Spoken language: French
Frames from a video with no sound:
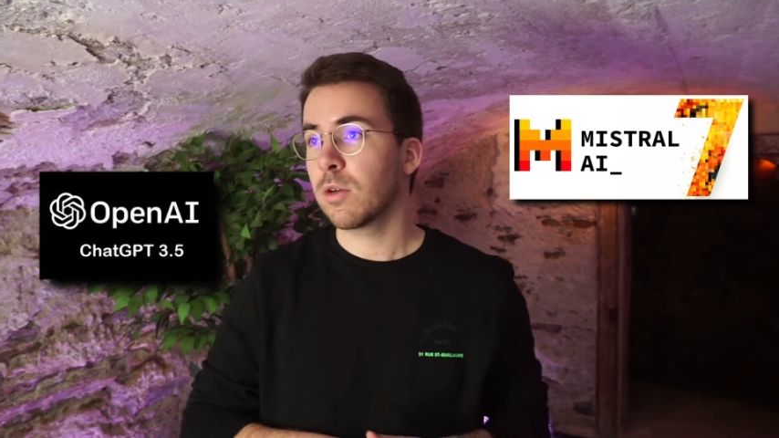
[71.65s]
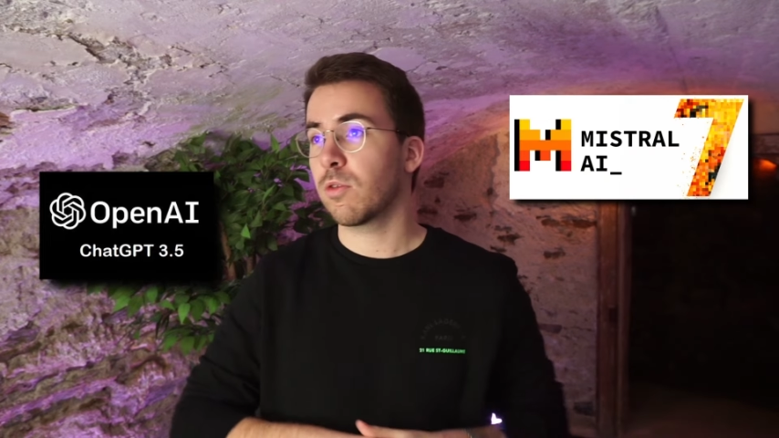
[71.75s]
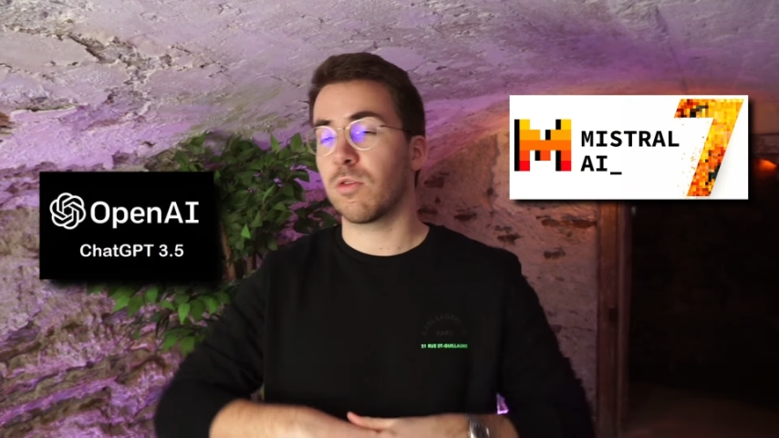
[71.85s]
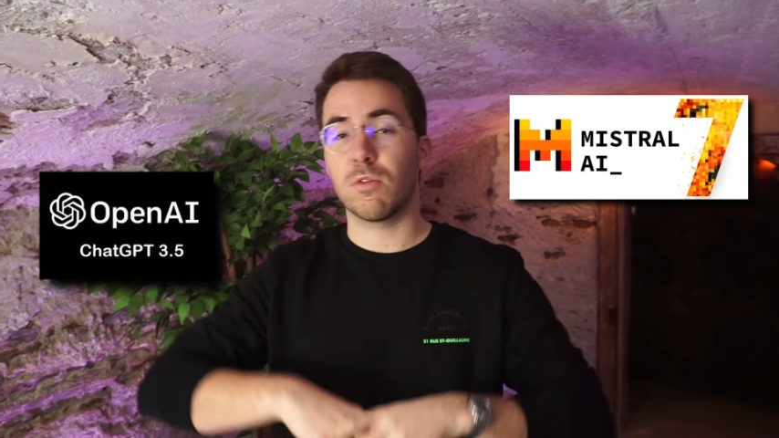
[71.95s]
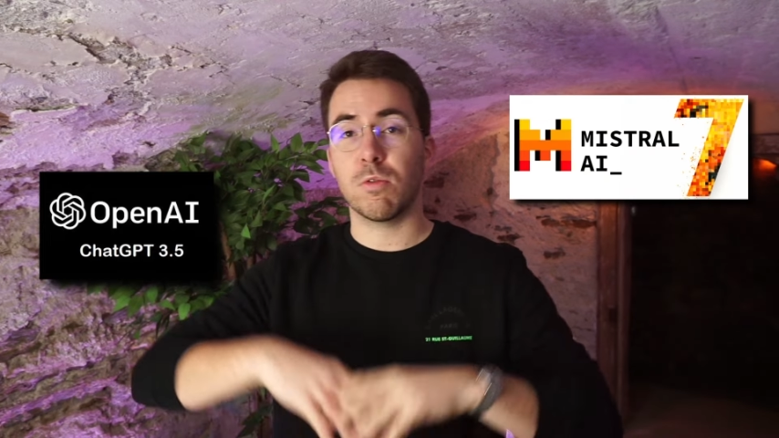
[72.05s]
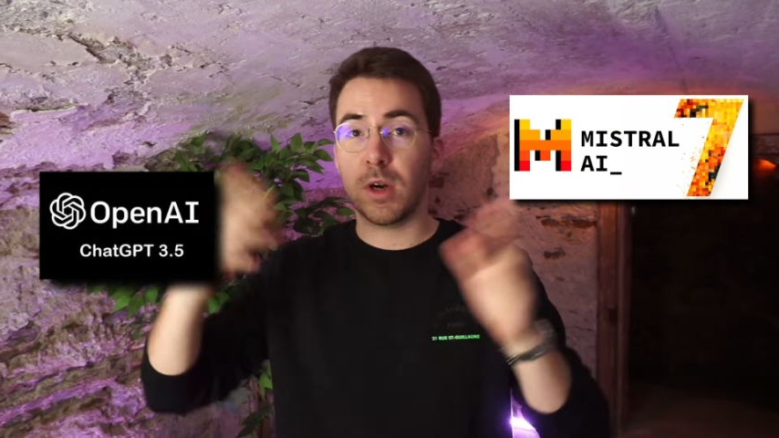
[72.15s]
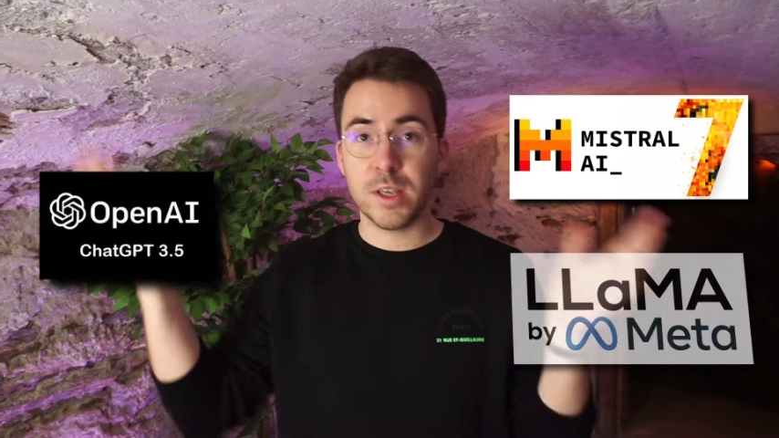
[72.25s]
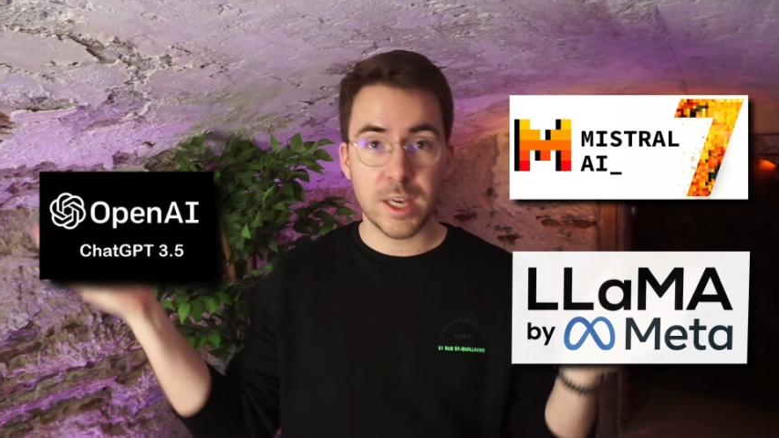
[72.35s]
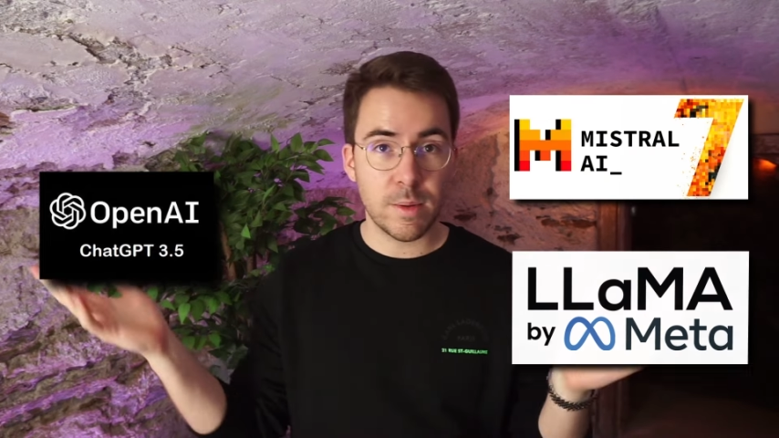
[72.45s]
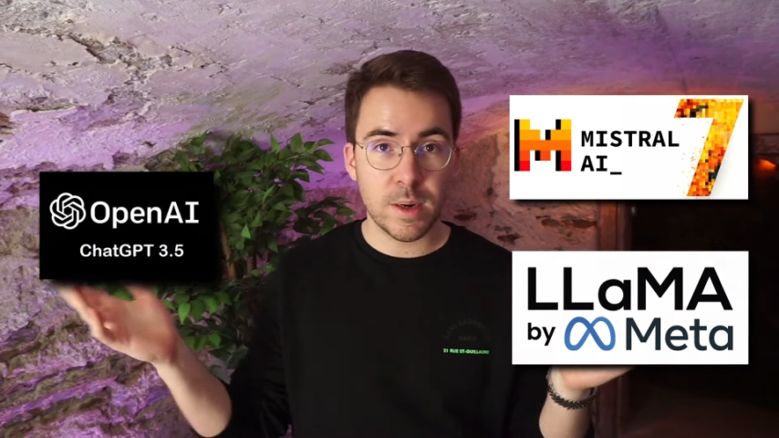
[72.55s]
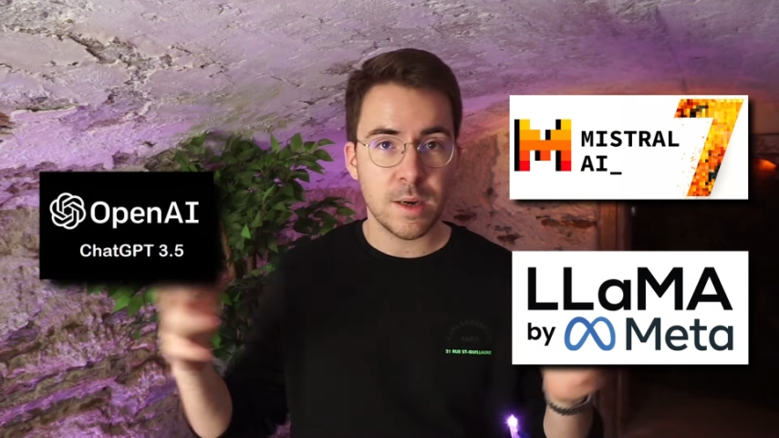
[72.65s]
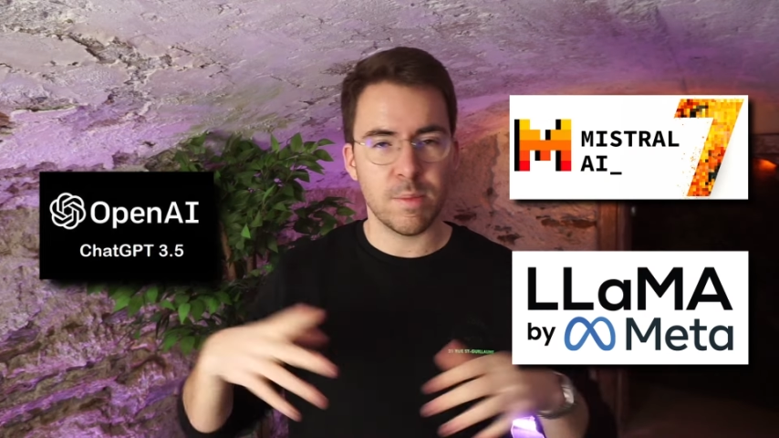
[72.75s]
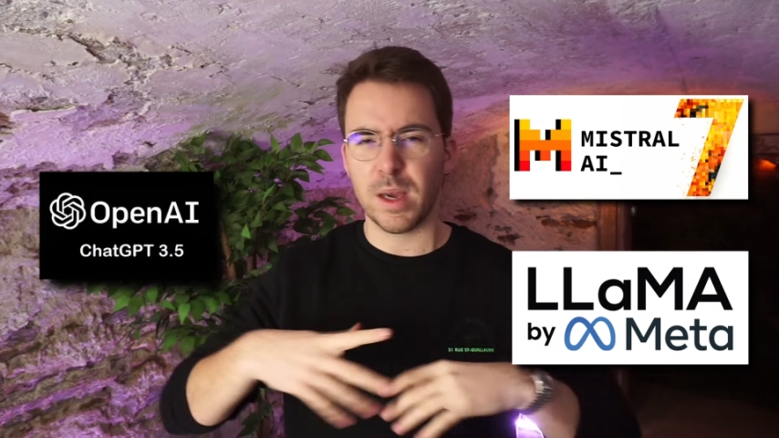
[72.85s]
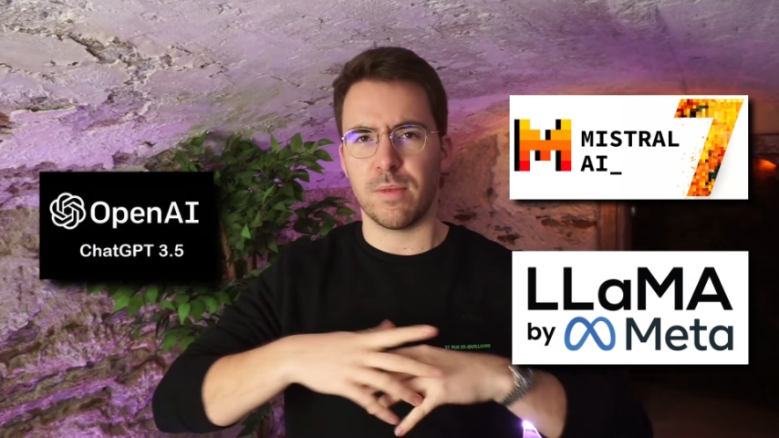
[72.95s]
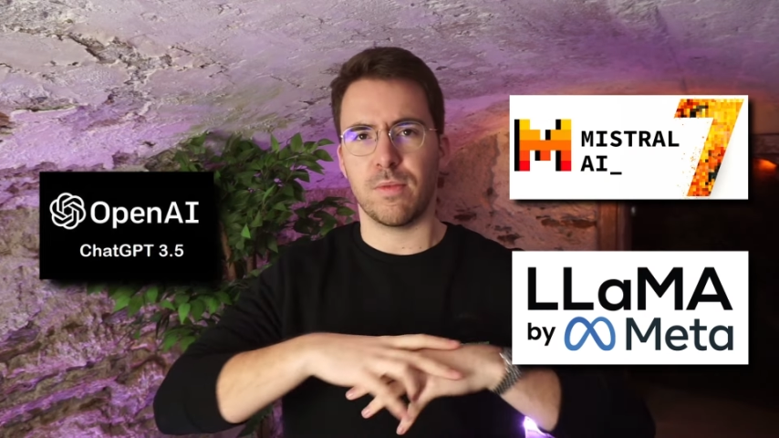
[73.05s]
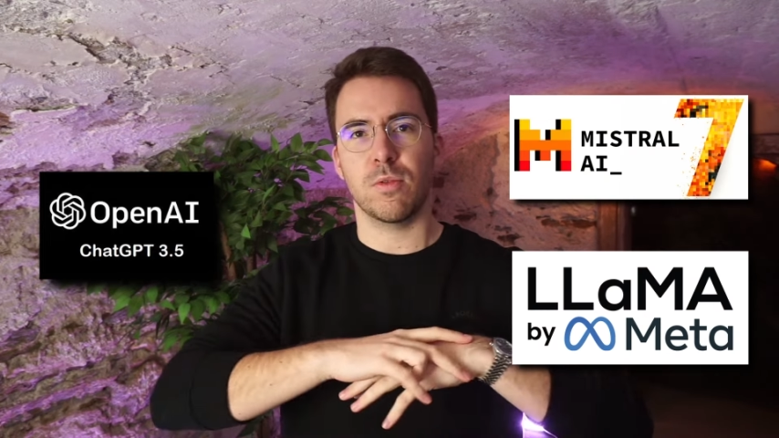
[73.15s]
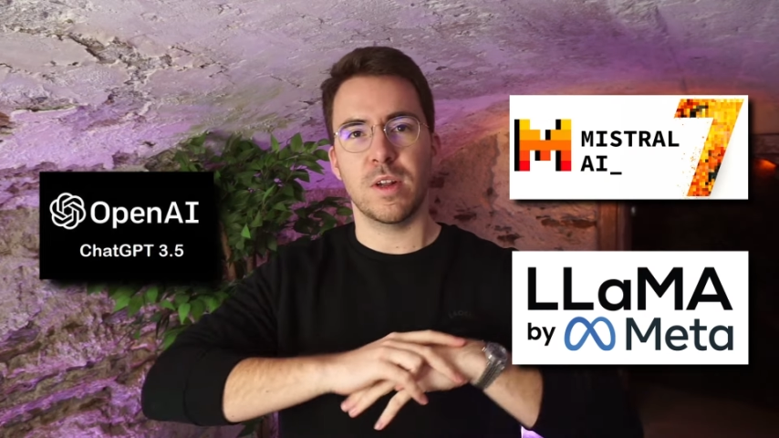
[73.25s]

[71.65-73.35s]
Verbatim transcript: que ce soit Yama, bref,